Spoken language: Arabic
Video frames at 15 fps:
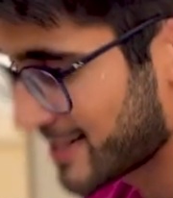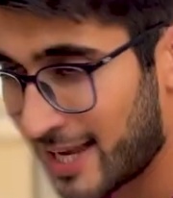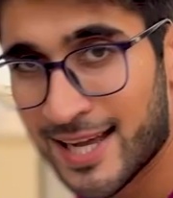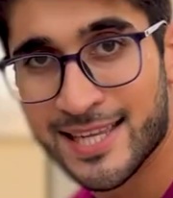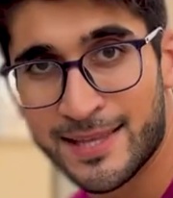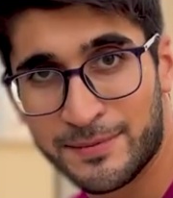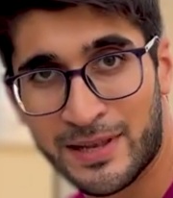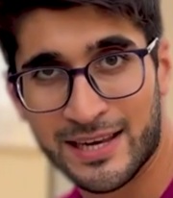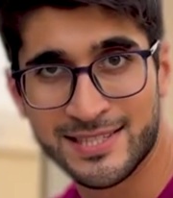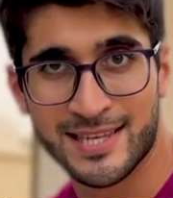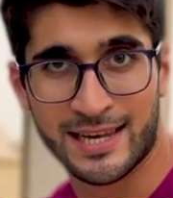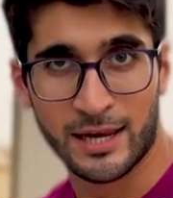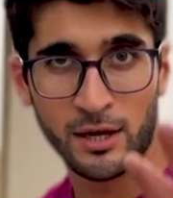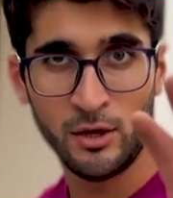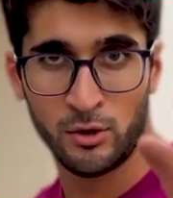صح كتبت
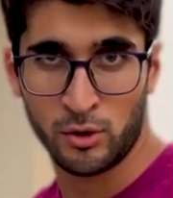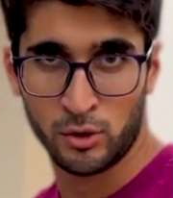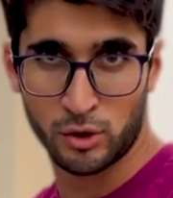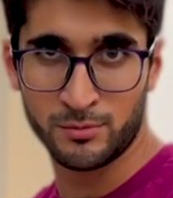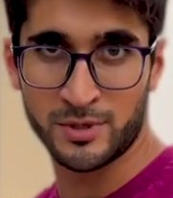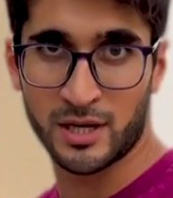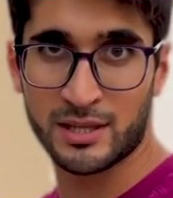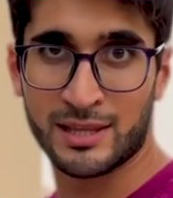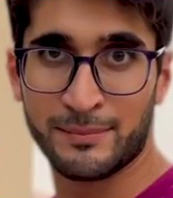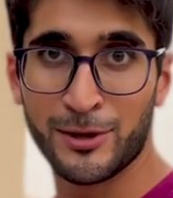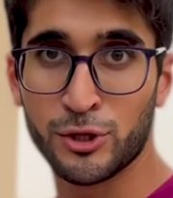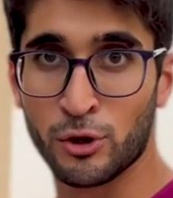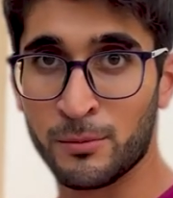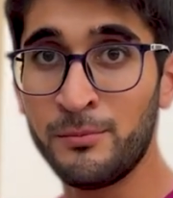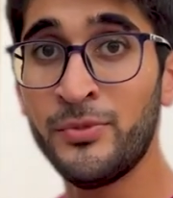الاسئله يمنا
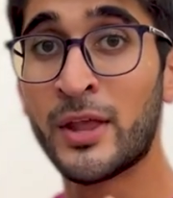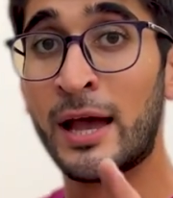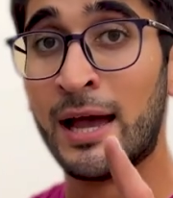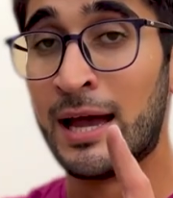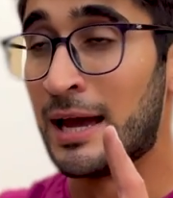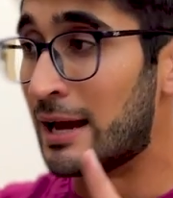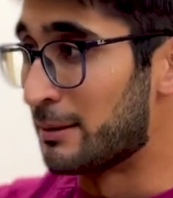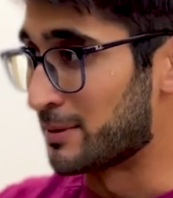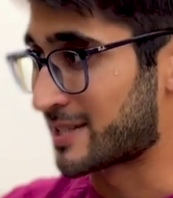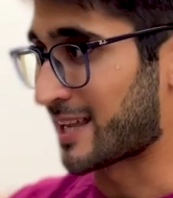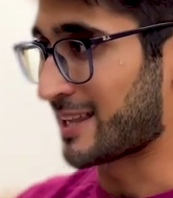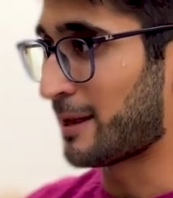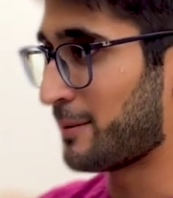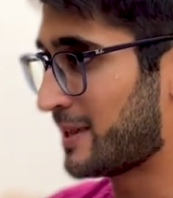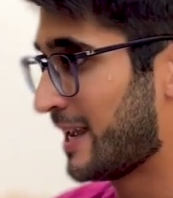رتبتهم بس
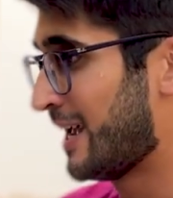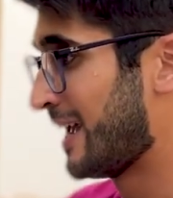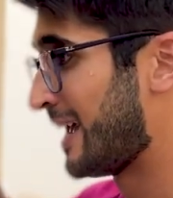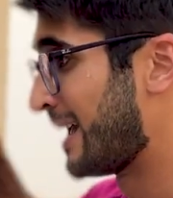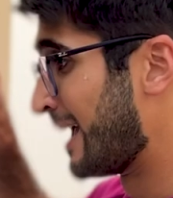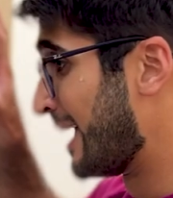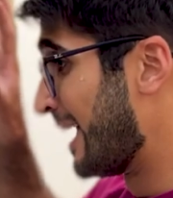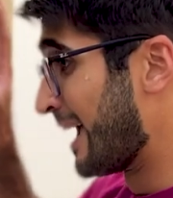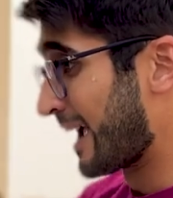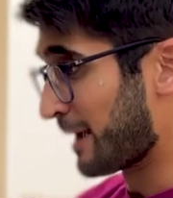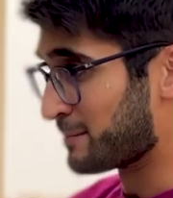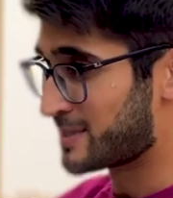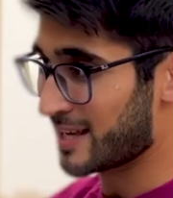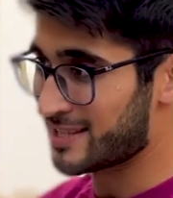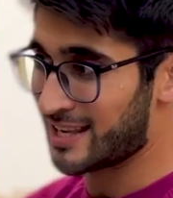كتبت
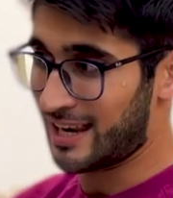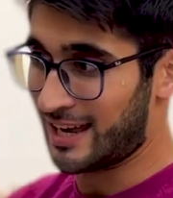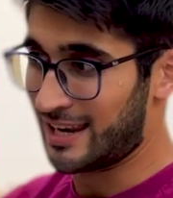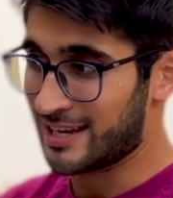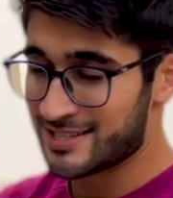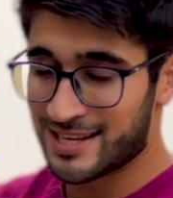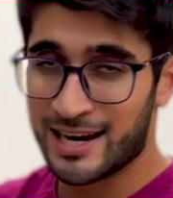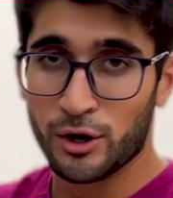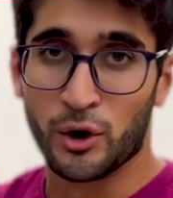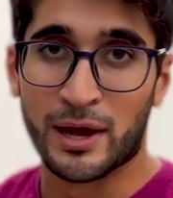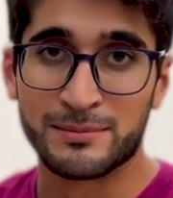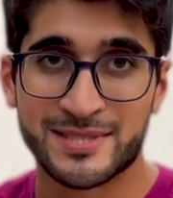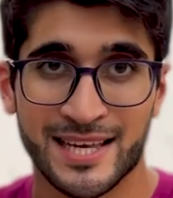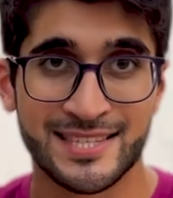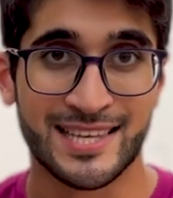خمس اسئله على الازرق
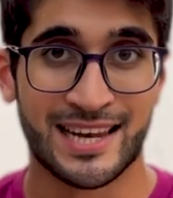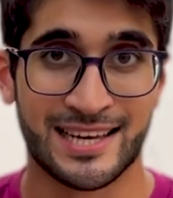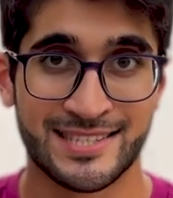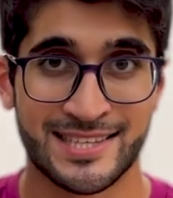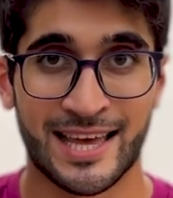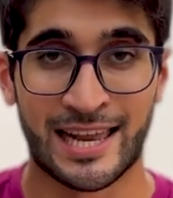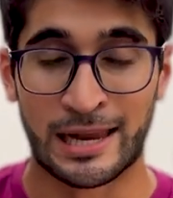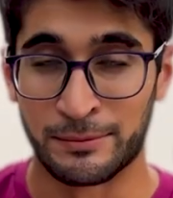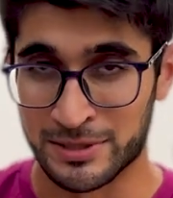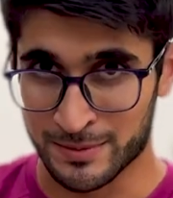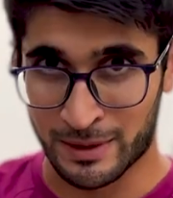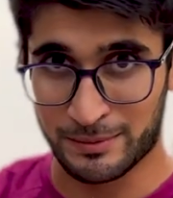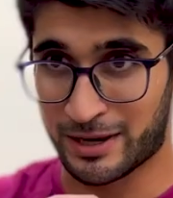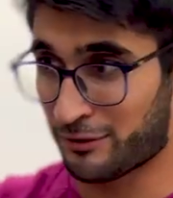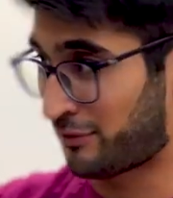وخمس اسئله على الزهري بس
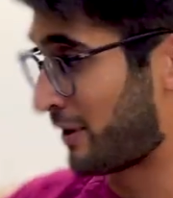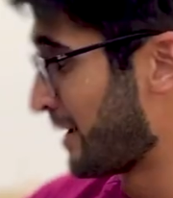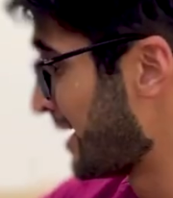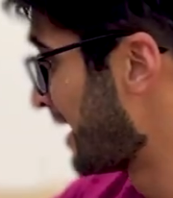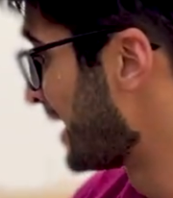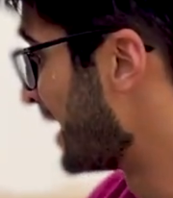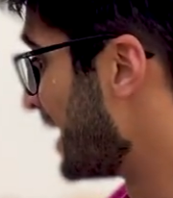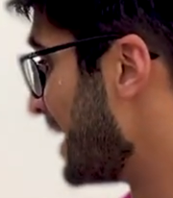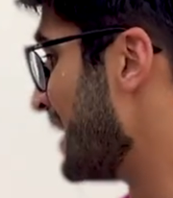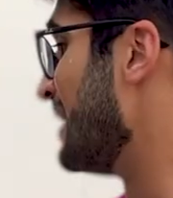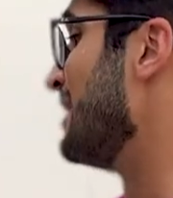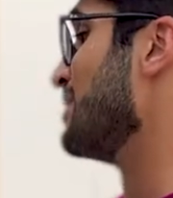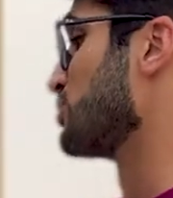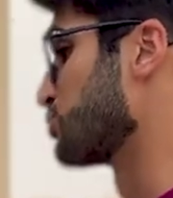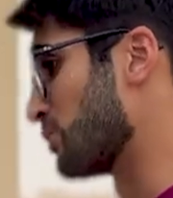ما بعرف
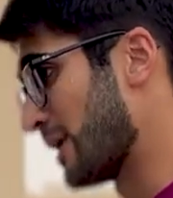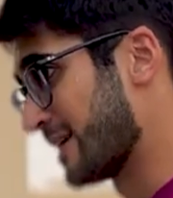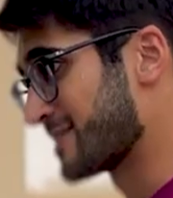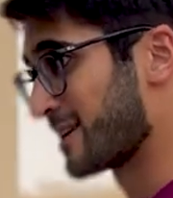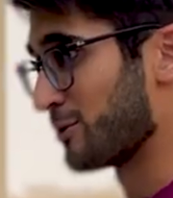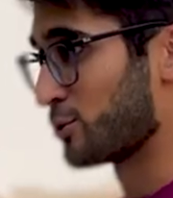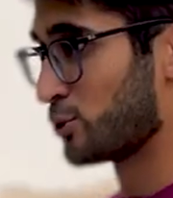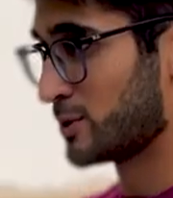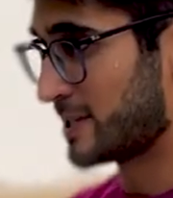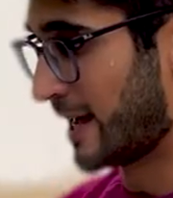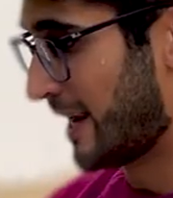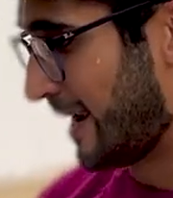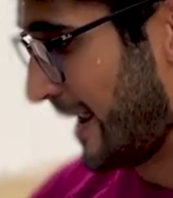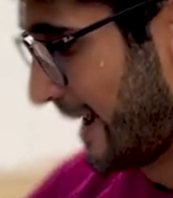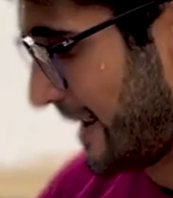شو الازرق وشو الزهري اللي